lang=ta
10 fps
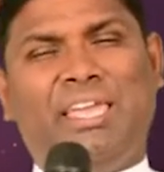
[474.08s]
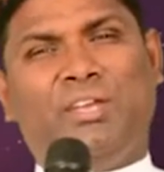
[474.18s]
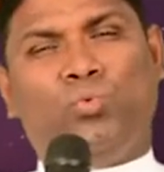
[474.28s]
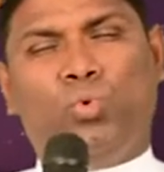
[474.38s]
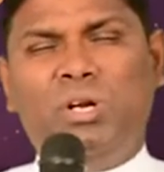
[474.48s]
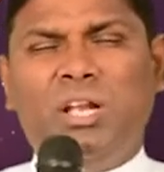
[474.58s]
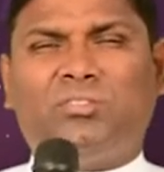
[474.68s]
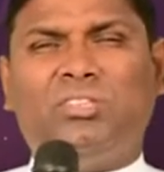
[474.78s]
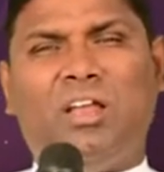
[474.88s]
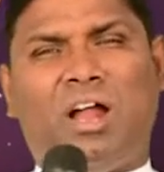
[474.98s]
என்
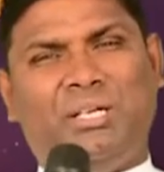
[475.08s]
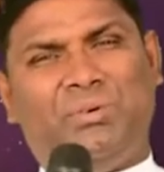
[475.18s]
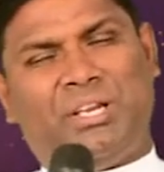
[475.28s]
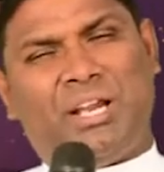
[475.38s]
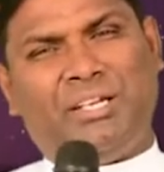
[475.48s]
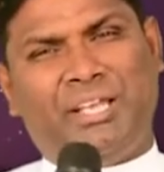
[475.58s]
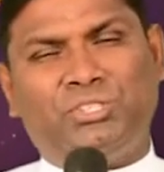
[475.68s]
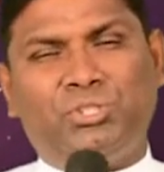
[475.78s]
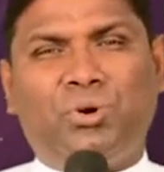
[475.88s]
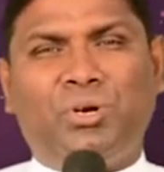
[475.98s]
உள்ளத்தில் ஆண்டவரை நான்
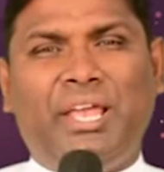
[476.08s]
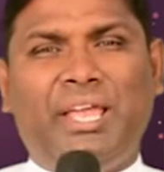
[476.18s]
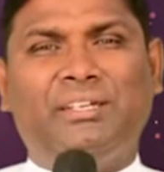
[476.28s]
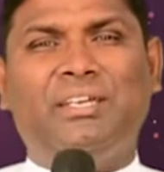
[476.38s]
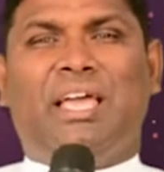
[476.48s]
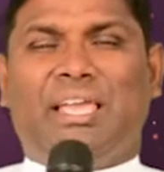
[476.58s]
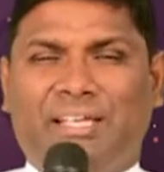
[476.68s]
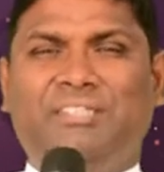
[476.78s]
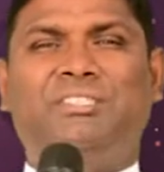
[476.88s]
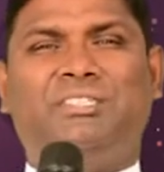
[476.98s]
ஏற்றுக்கொண்டேன்
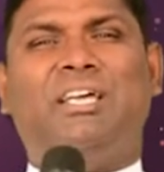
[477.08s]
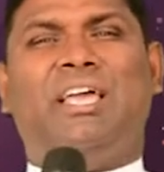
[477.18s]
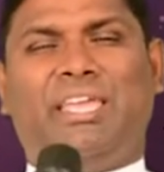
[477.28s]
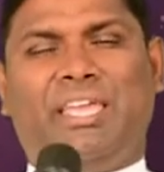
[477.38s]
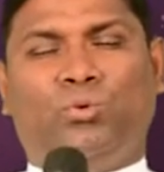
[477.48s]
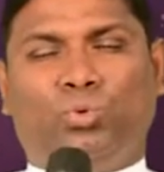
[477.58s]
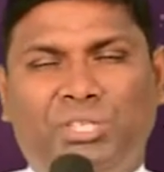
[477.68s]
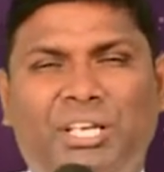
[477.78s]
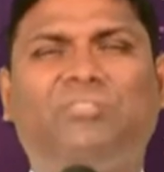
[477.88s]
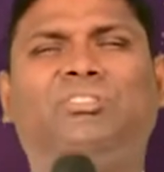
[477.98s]
இன்று என்
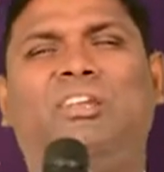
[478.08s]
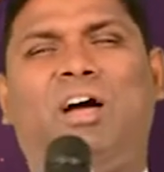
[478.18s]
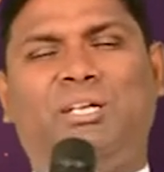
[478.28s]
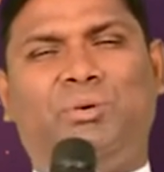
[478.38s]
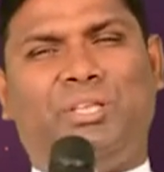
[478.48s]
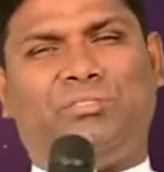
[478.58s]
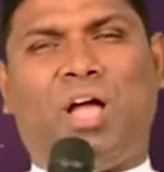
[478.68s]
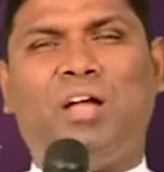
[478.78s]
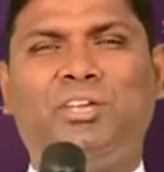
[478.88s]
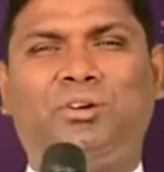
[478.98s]
உதிரத்தில் ஆண்டவரை
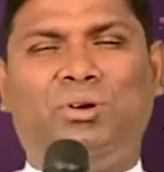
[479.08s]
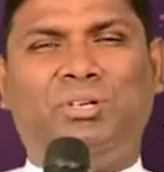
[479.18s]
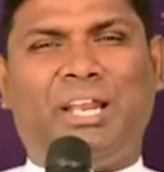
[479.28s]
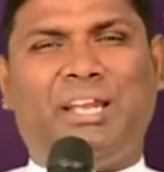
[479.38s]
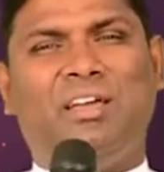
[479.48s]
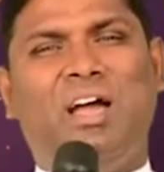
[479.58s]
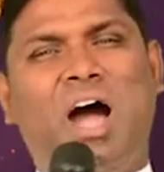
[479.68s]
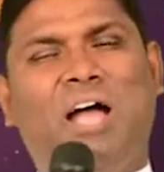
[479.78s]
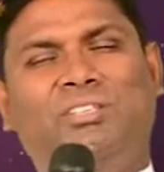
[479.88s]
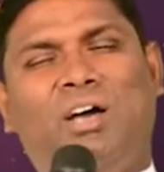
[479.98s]
தாங்கிக் கொள்கிறேன்
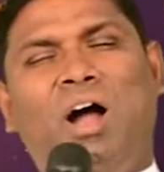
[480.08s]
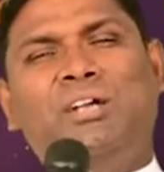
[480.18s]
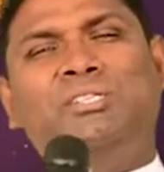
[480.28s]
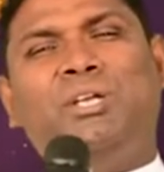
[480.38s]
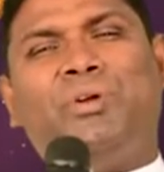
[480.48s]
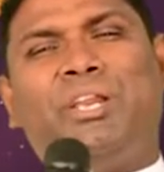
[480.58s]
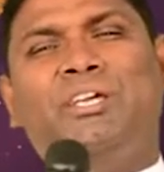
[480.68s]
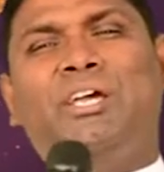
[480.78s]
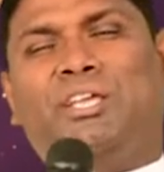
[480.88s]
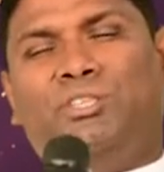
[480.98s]
அந்த ஆண்டவரை
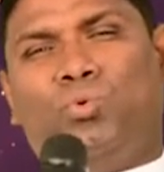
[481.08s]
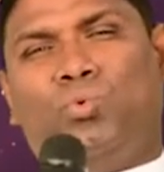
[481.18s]
இந்த